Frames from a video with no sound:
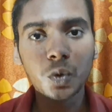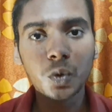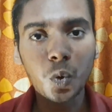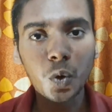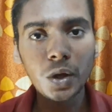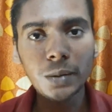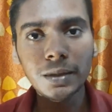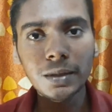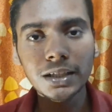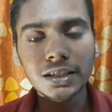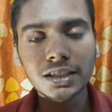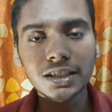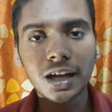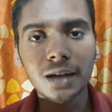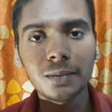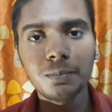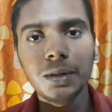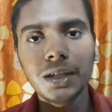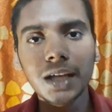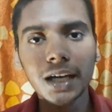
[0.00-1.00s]
कोई भी
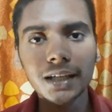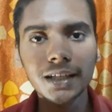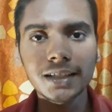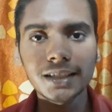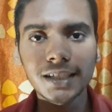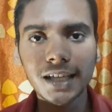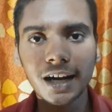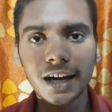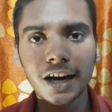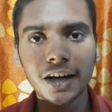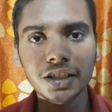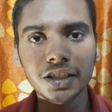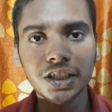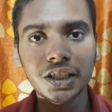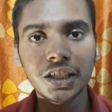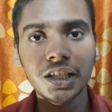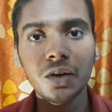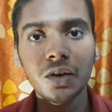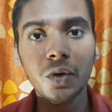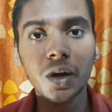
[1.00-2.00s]
इंसान बिना किसी का हक
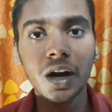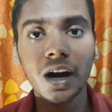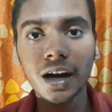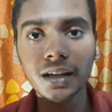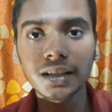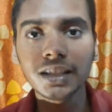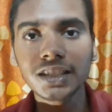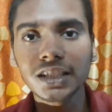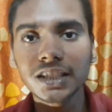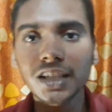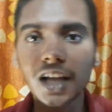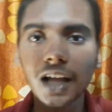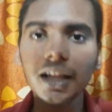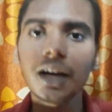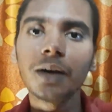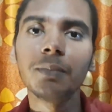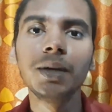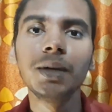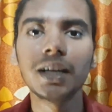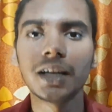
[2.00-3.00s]
छीने हुए हद से
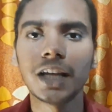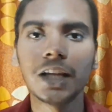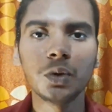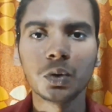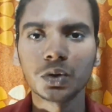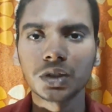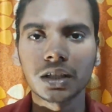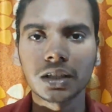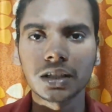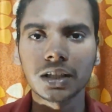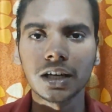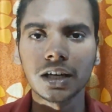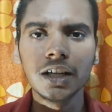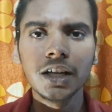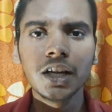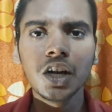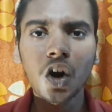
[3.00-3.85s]
ज़्यादा अमीर नहीं हो सकता